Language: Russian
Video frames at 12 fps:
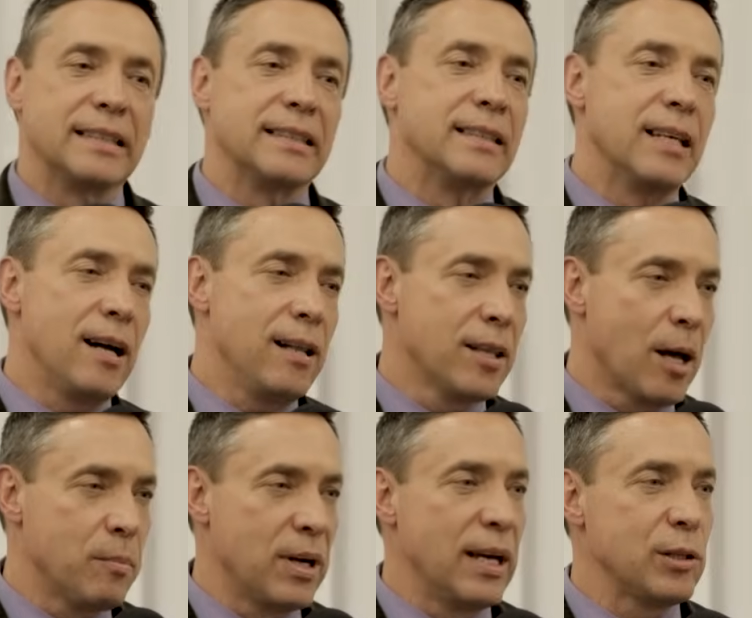дал
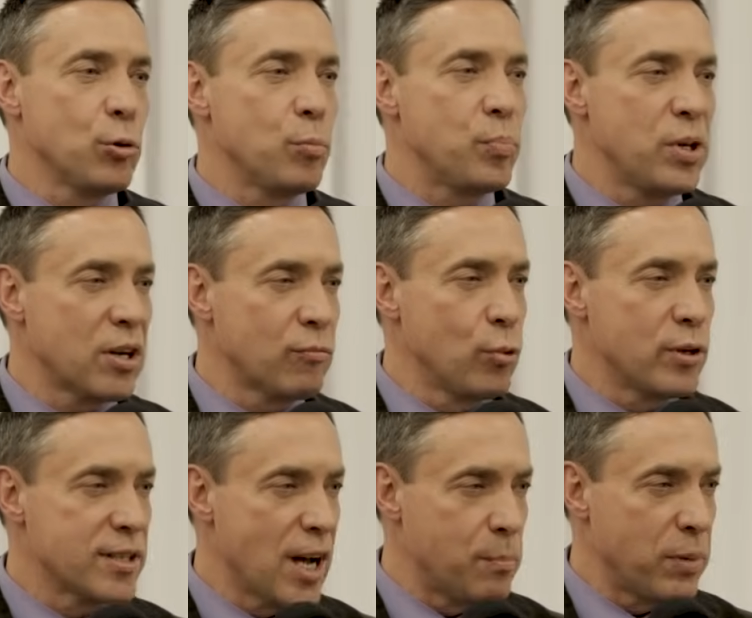нам эту первую
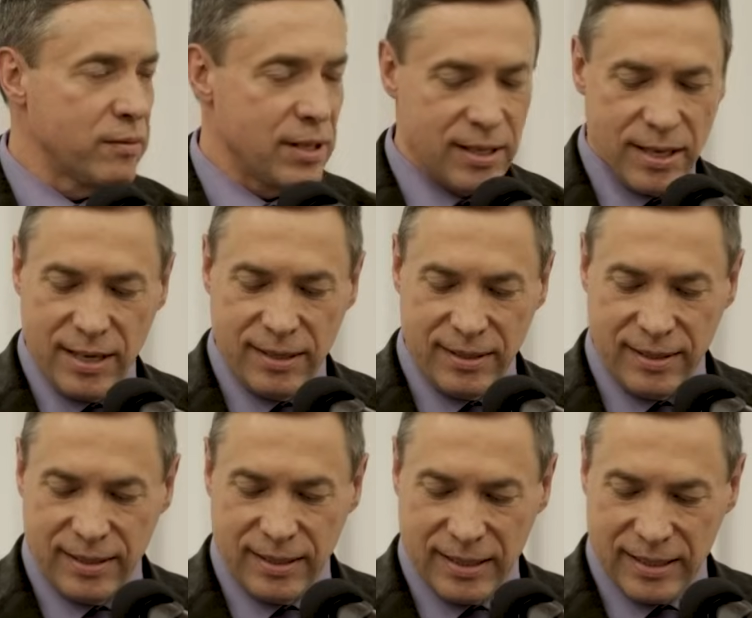заповедь, да,
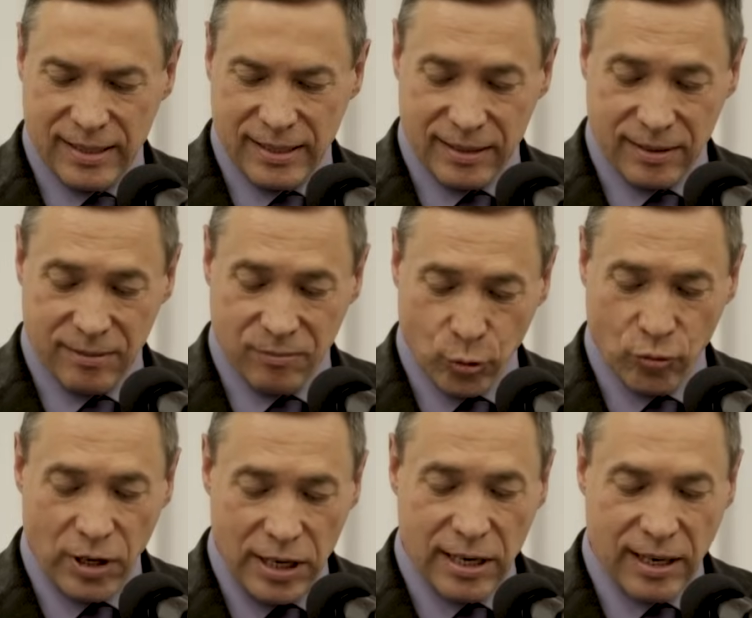а, ну,
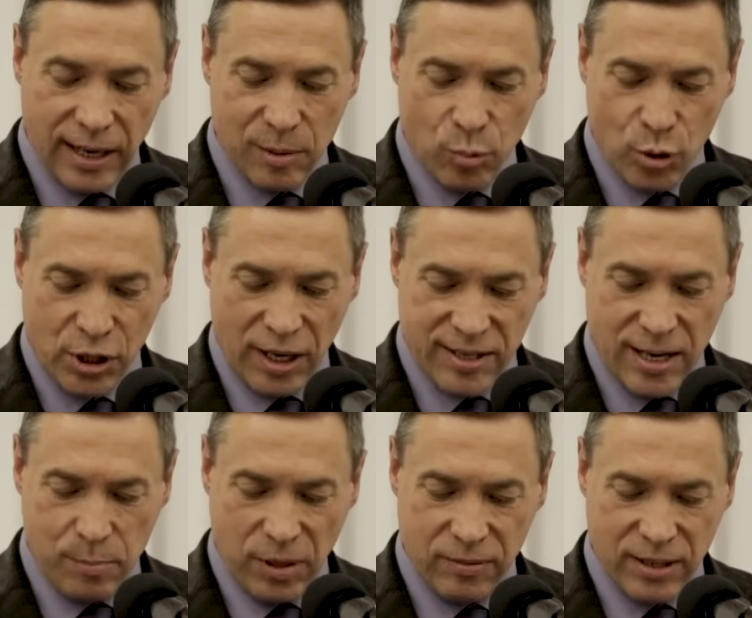великая Божья
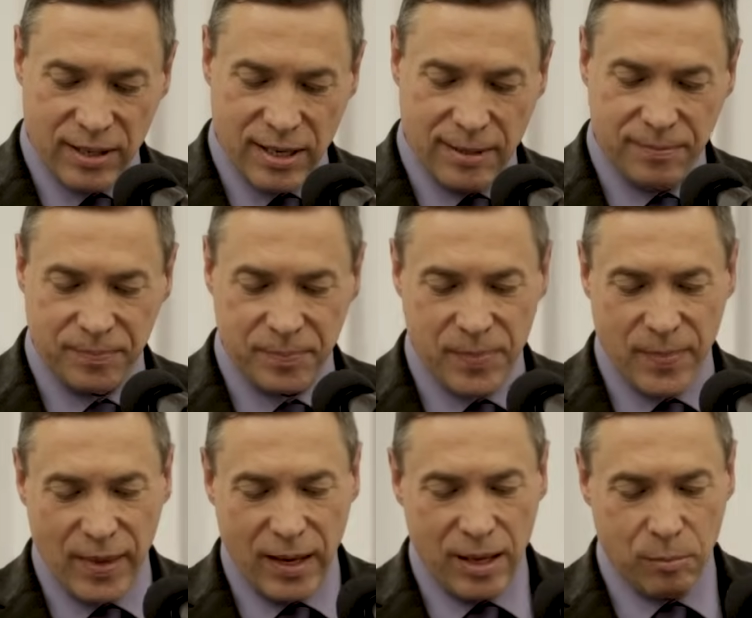заповедь, да,
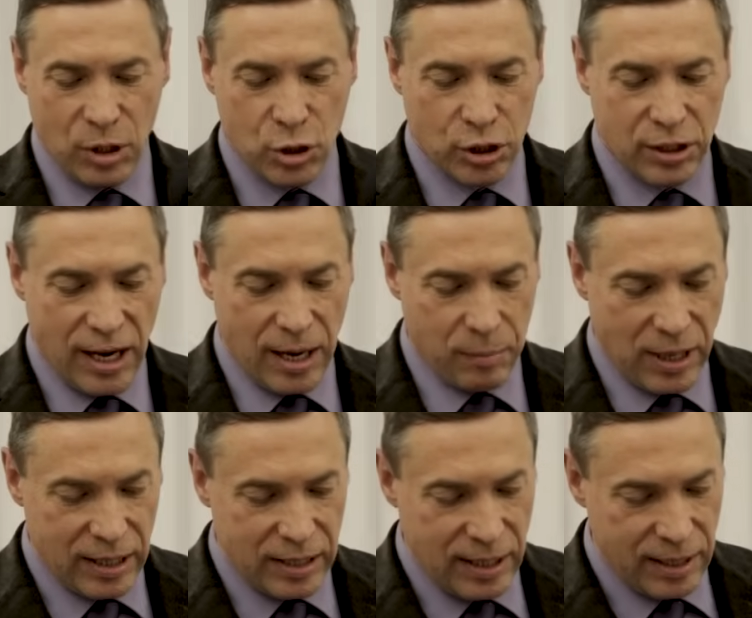мы читаем
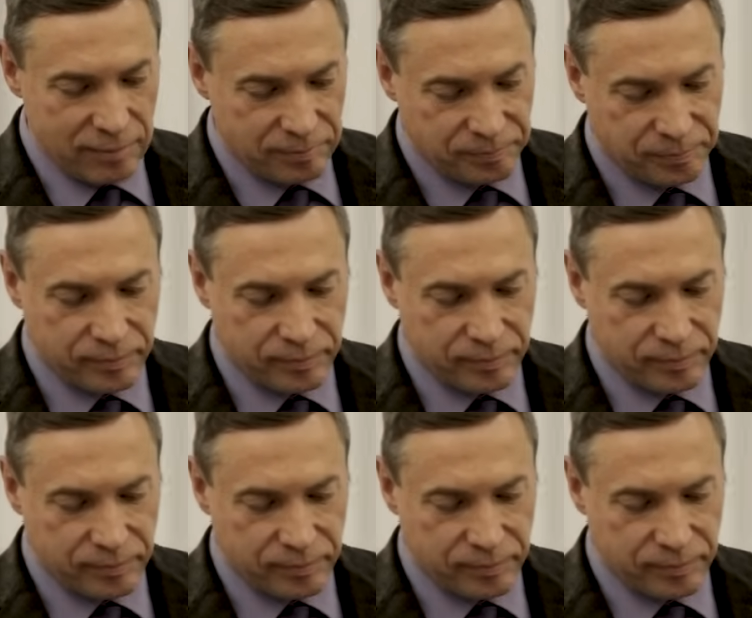о ней.